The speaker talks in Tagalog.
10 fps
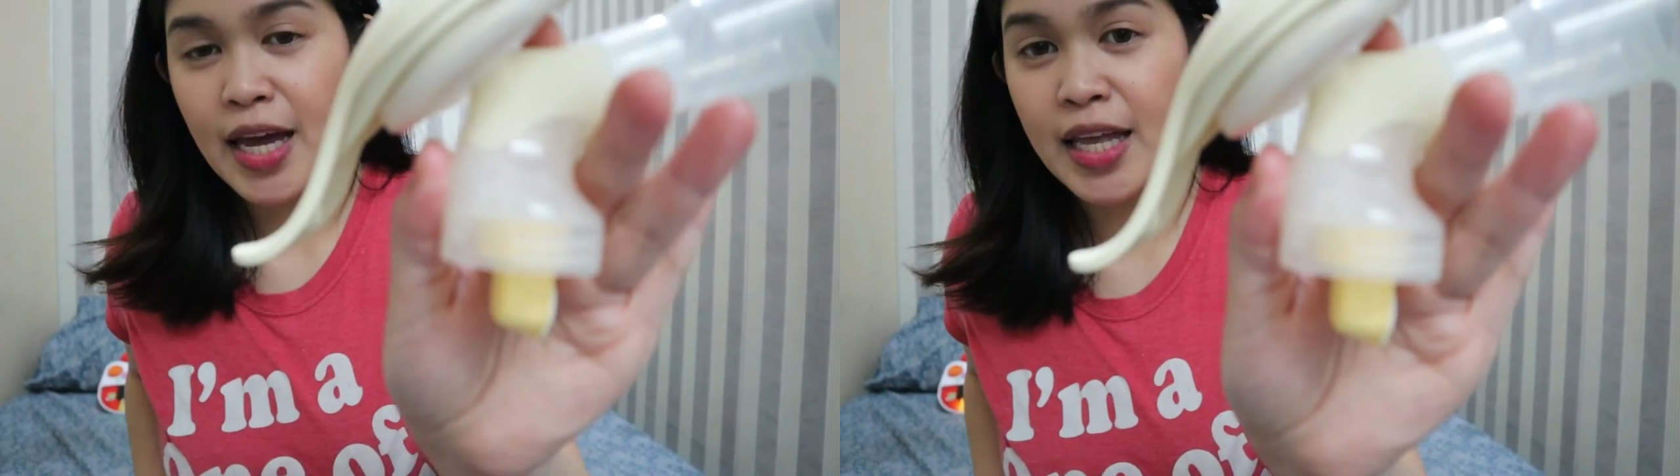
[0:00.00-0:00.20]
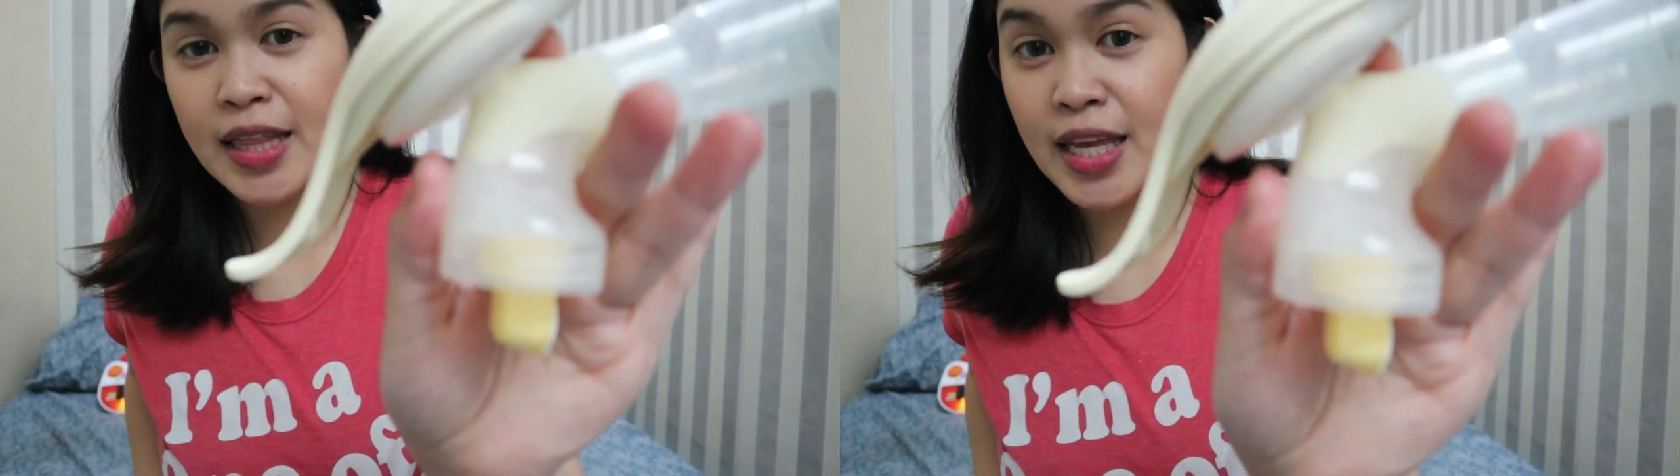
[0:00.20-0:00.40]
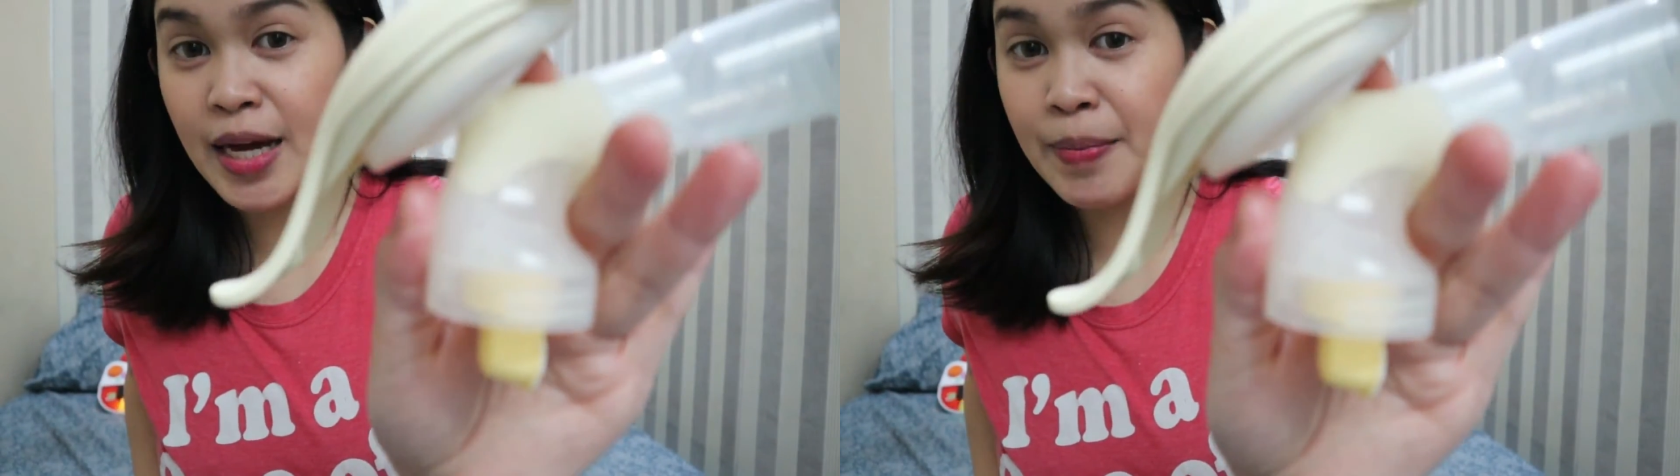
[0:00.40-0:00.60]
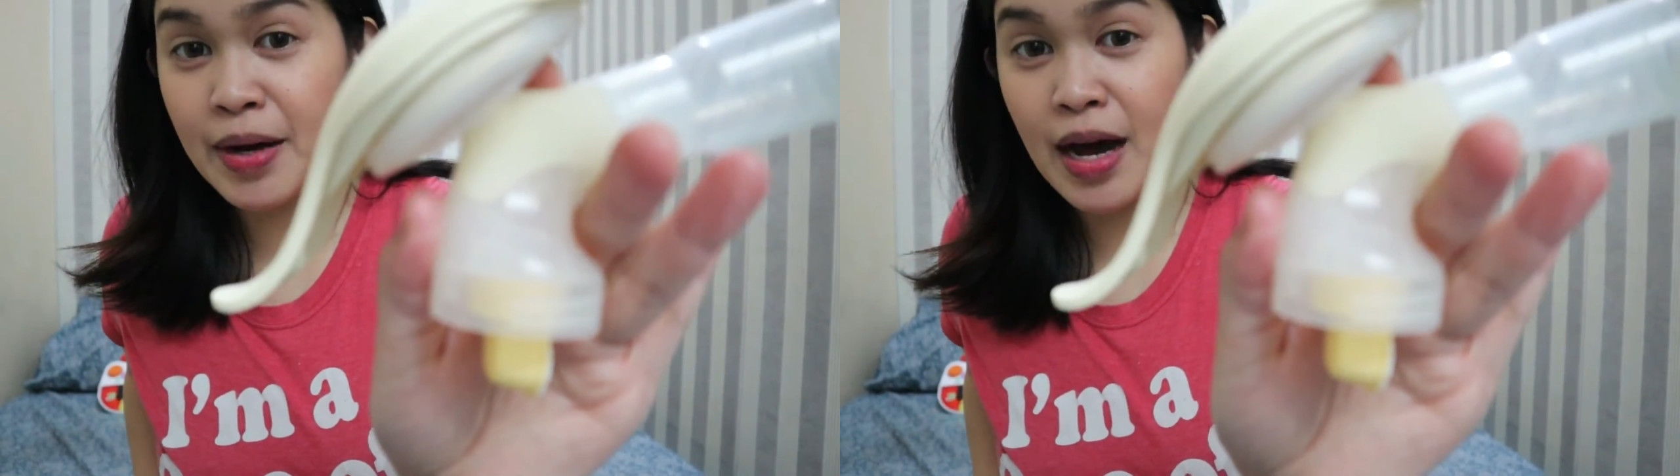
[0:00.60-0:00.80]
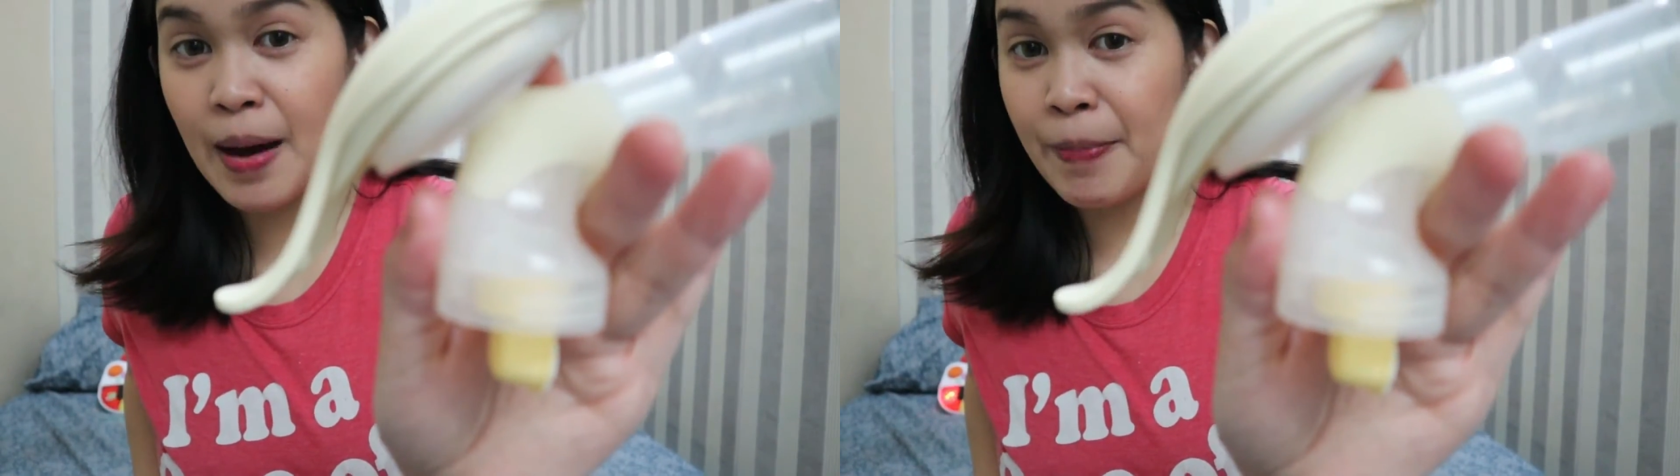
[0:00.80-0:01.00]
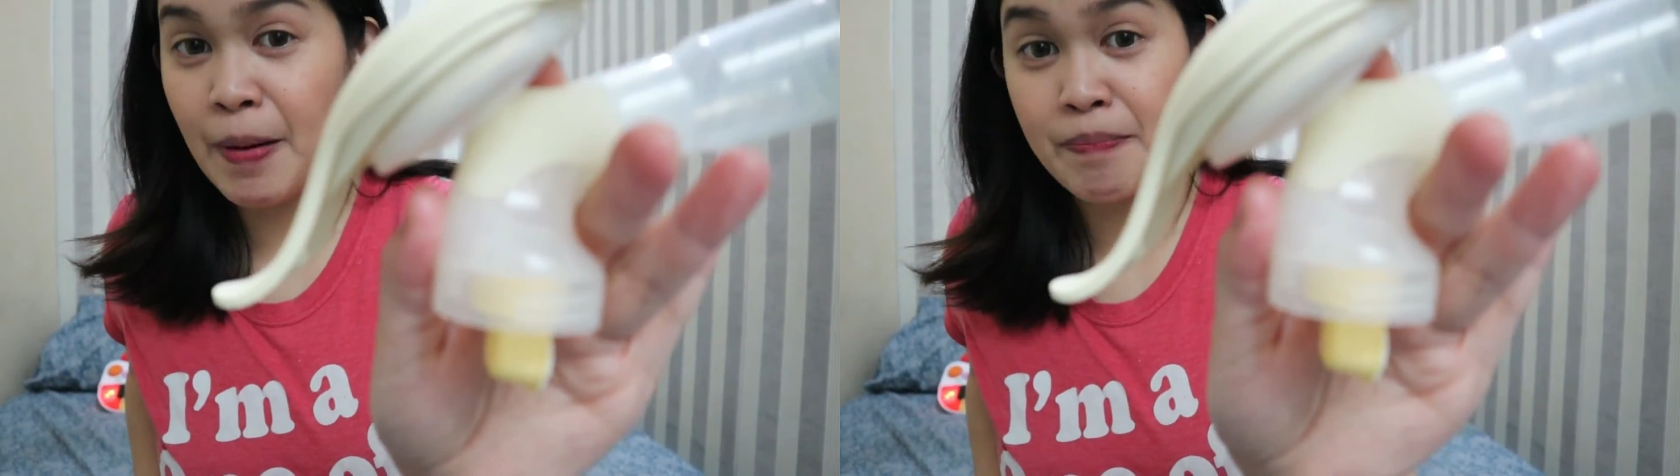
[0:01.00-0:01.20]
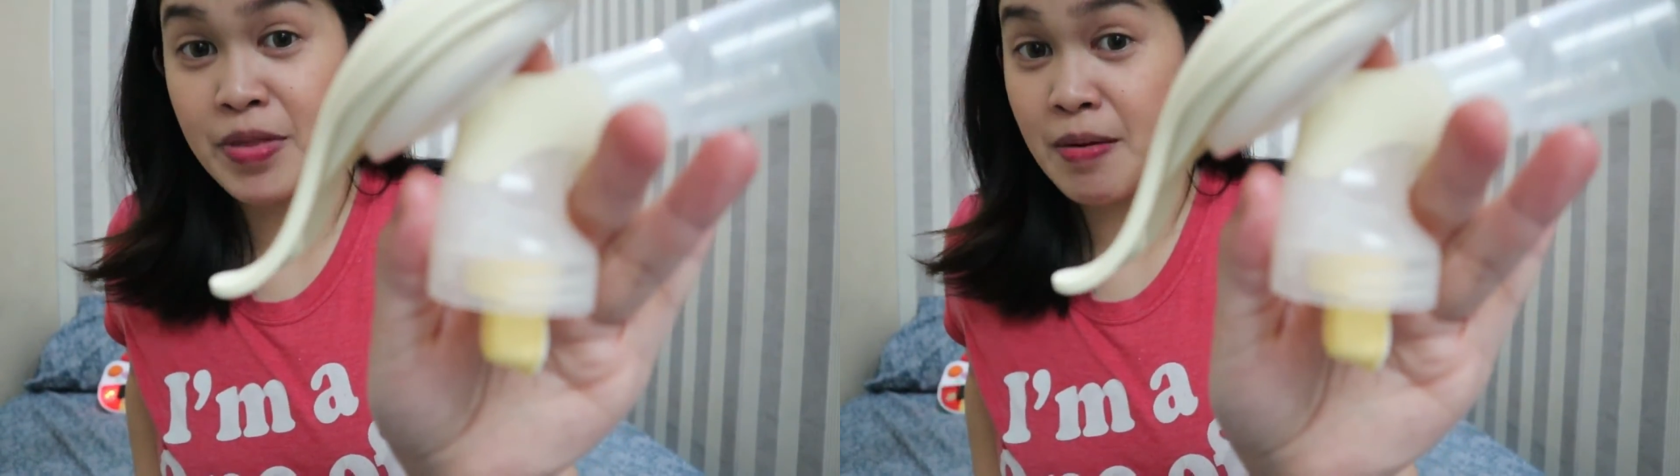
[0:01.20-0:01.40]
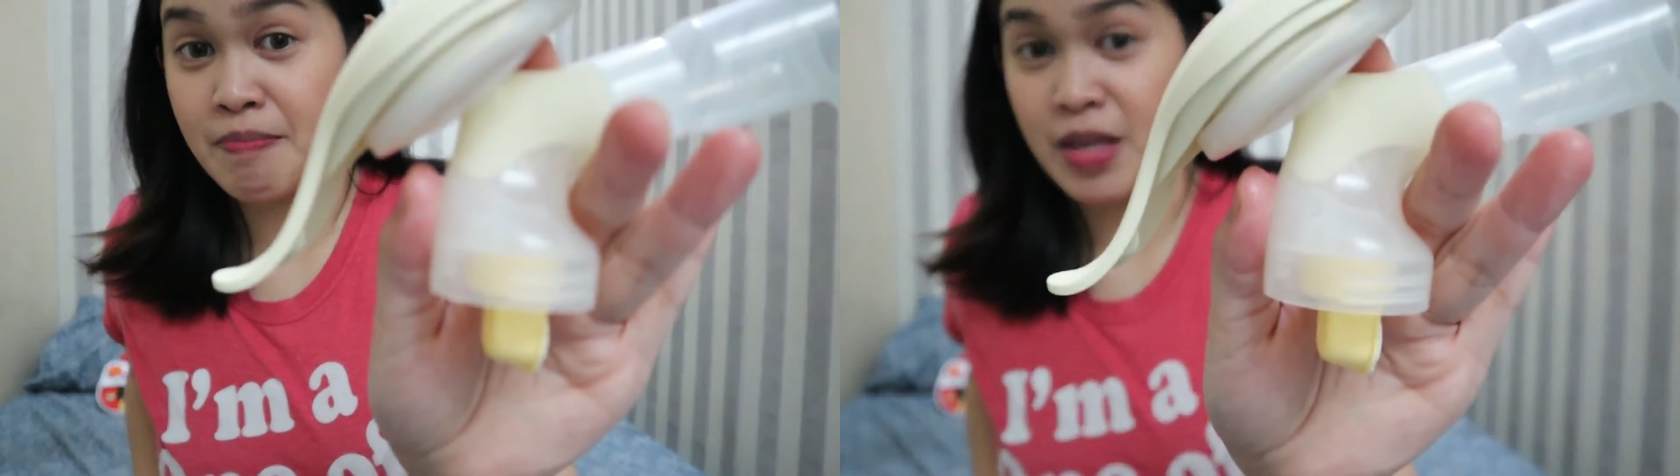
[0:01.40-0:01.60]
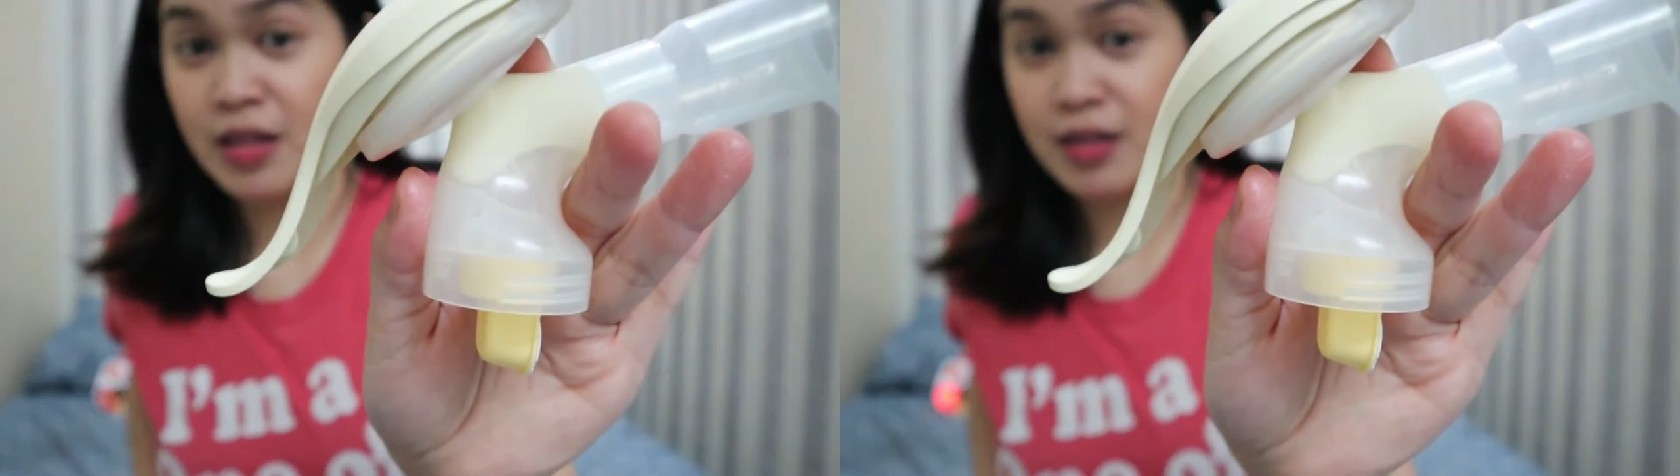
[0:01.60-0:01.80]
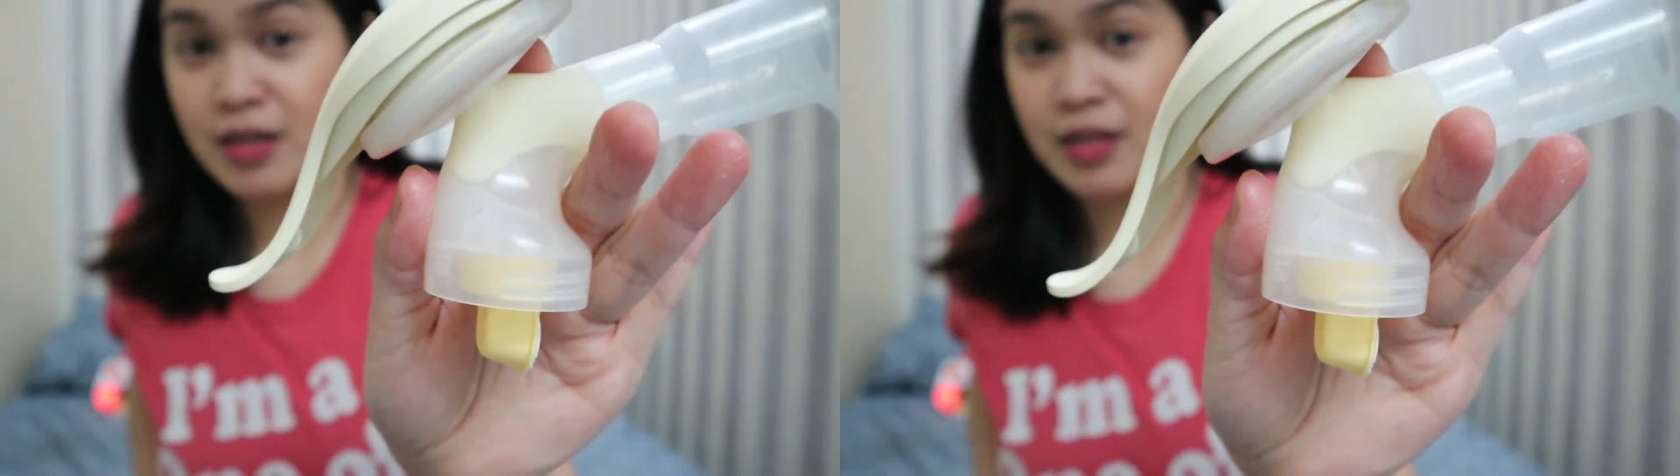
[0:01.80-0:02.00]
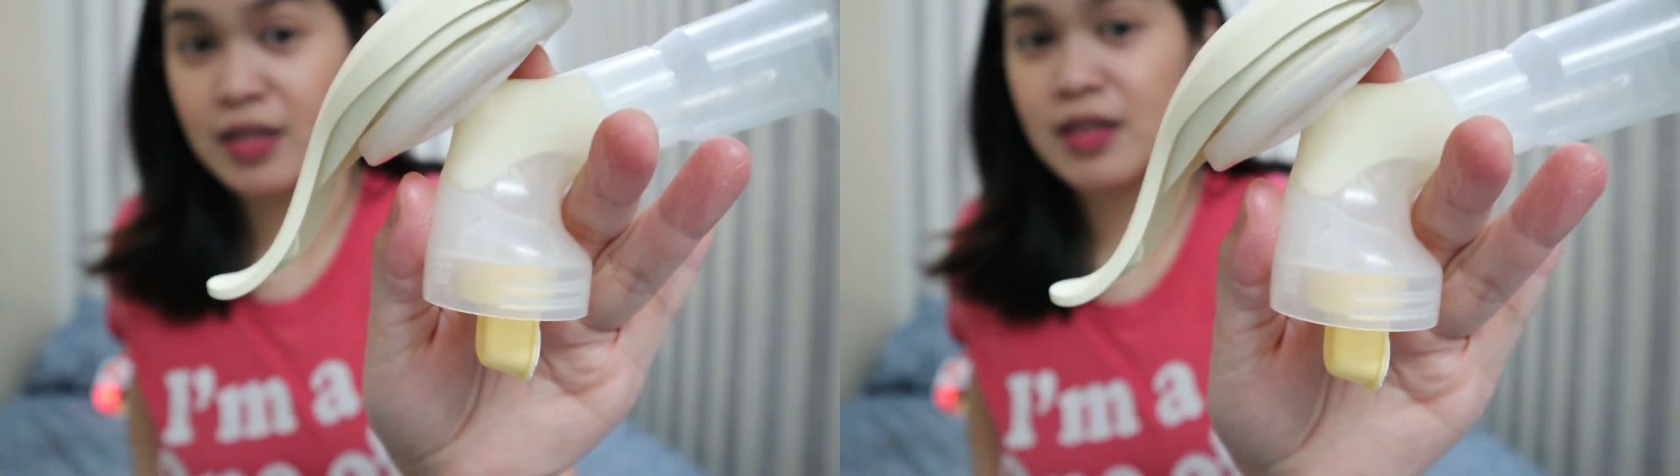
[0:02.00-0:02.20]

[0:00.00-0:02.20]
hindi ka makakapump ng milk.